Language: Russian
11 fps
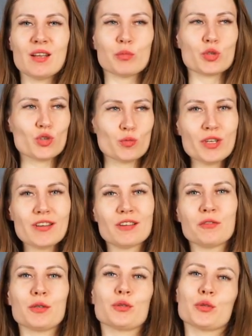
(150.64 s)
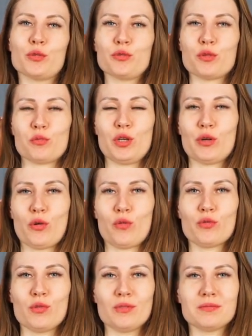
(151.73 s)
Почему я говорю такую
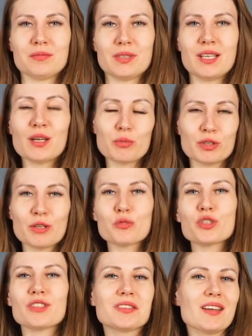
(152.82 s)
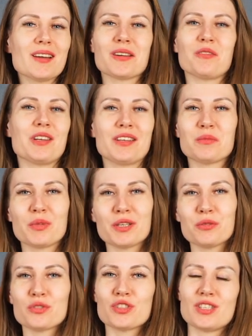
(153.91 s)
формулировку? Потому что так говорят
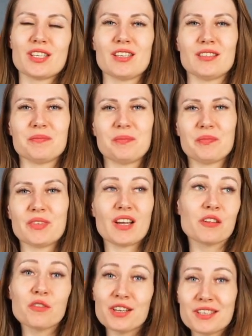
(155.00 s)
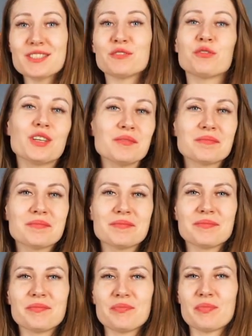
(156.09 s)
мои ученики. Так говорите вы,
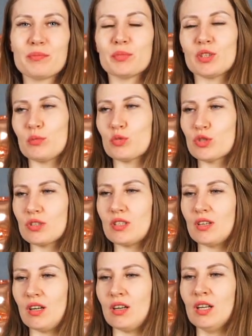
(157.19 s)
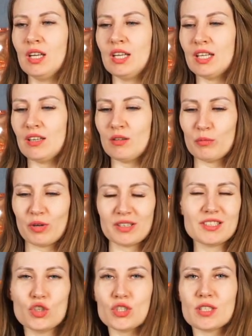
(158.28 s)
потому что
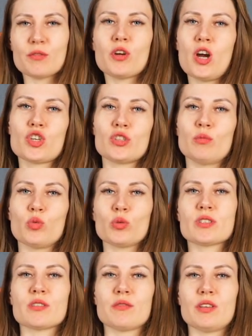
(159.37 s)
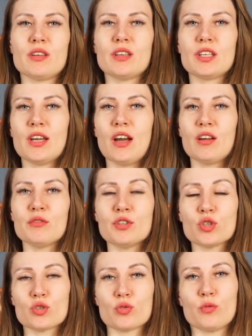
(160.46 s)
практически в каждом отзыве я
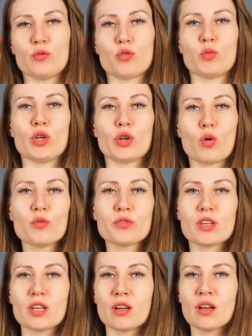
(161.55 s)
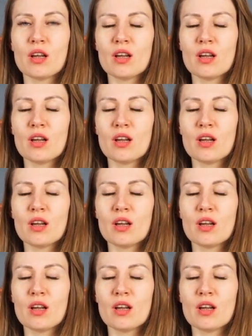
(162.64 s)
вижу формулировки